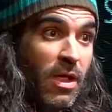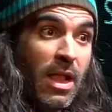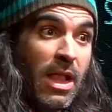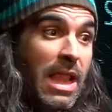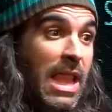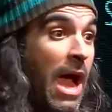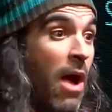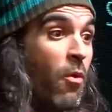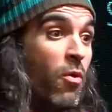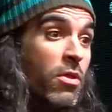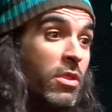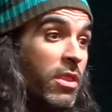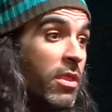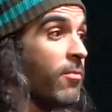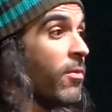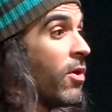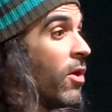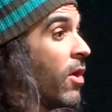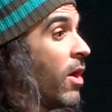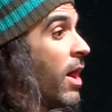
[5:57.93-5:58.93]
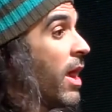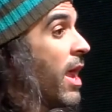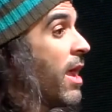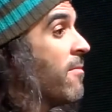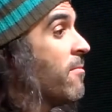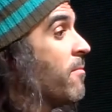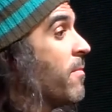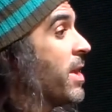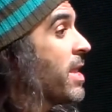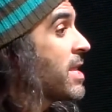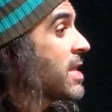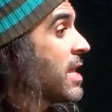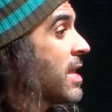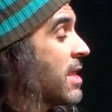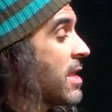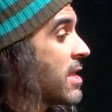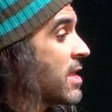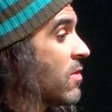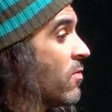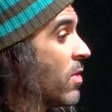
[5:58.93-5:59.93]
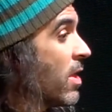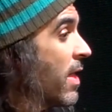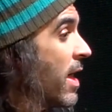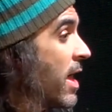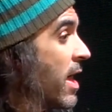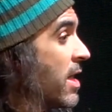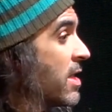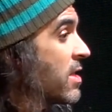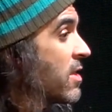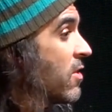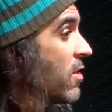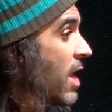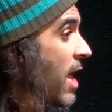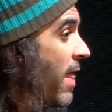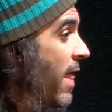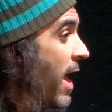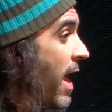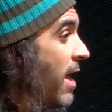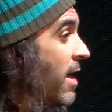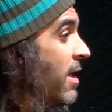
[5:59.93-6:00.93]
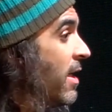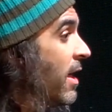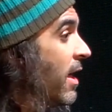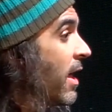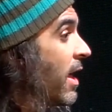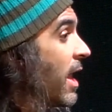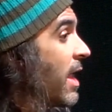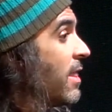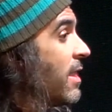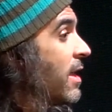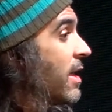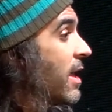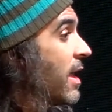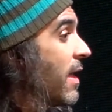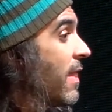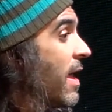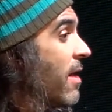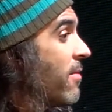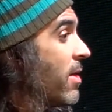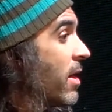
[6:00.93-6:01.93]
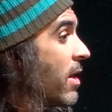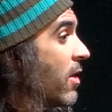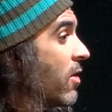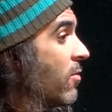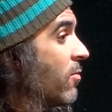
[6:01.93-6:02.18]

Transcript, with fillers: La última empresa de seguridad gestionada grande que quedaba, que